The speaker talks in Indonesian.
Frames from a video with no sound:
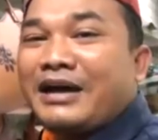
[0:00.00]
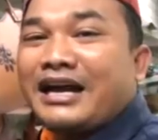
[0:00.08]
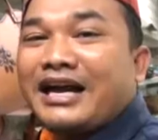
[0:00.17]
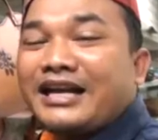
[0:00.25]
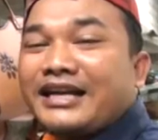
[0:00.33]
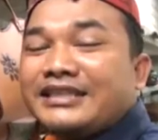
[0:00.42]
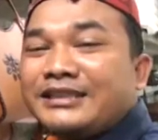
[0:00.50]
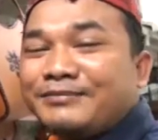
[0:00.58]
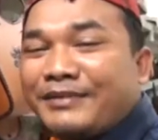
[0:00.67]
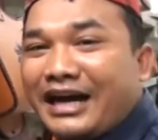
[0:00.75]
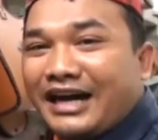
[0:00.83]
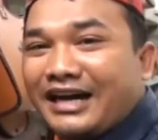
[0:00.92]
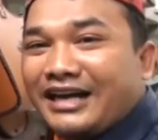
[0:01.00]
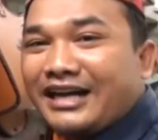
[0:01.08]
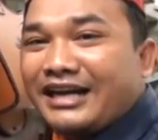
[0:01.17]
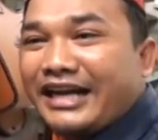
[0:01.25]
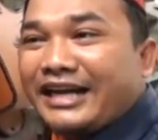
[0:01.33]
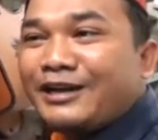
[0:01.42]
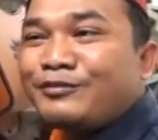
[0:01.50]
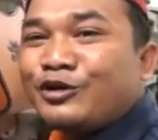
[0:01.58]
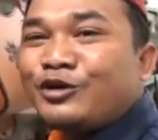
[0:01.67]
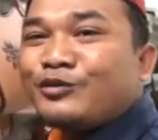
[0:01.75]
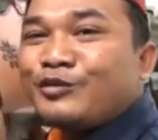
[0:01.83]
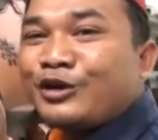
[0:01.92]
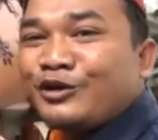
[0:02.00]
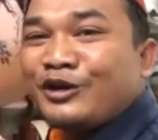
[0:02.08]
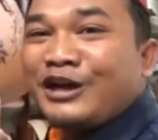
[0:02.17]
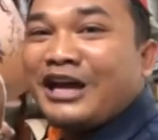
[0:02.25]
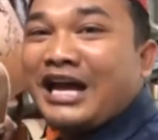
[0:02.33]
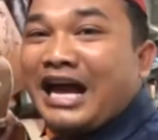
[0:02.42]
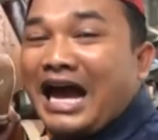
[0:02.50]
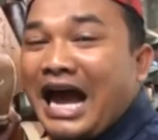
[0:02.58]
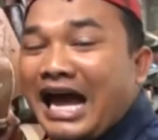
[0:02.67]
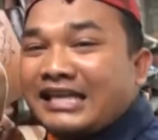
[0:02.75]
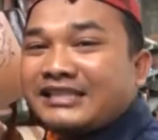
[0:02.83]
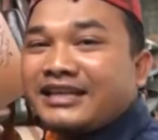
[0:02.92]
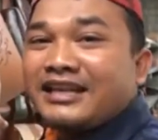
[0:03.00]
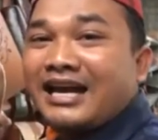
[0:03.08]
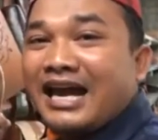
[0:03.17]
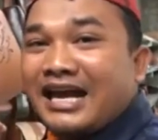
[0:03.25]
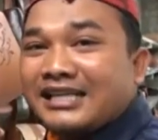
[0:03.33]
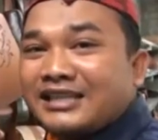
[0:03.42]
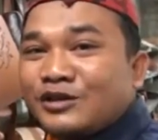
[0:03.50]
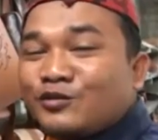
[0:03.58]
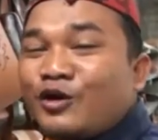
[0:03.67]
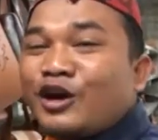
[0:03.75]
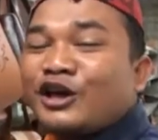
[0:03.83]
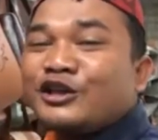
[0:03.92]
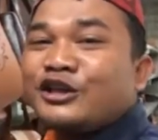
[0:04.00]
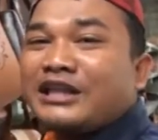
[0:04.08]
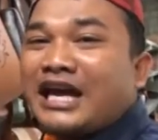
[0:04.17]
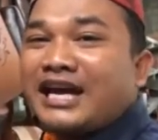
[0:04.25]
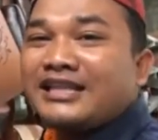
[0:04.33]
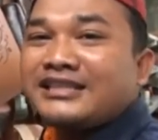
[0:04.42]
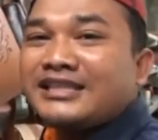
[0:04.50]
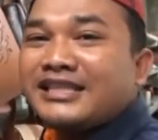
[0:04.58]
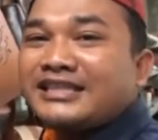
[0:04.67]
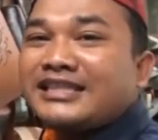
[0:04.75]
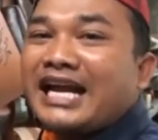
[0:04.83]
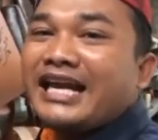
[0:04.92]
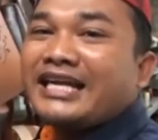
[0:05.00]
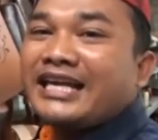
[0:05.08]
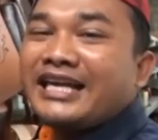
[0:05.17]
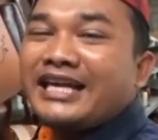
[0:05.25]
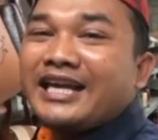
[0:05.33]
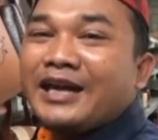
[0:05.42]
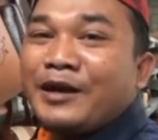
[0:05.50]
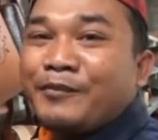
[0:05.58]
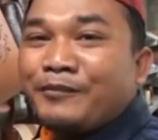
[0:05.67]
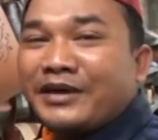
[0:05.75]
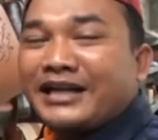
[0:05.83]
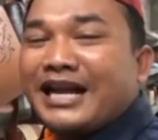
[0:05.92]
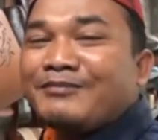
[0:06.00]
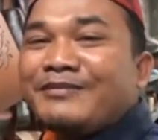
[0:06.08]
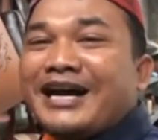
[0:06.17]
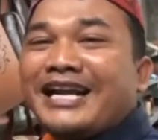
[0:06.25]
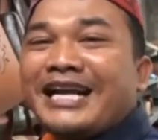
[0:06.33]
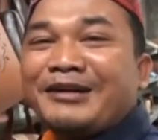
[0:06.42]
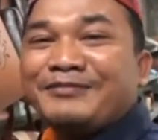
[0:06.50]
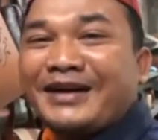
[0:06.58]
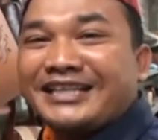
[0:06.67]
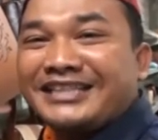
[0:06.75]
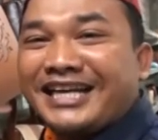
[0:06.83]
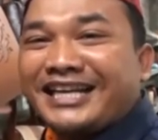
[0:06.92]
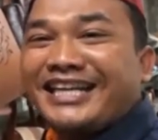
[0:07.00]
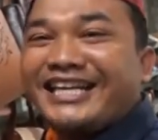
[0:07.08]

bahkan nek Jepang. Iki produk-produk hasil khas wong kerja tangan sing saiki merambah nek pasar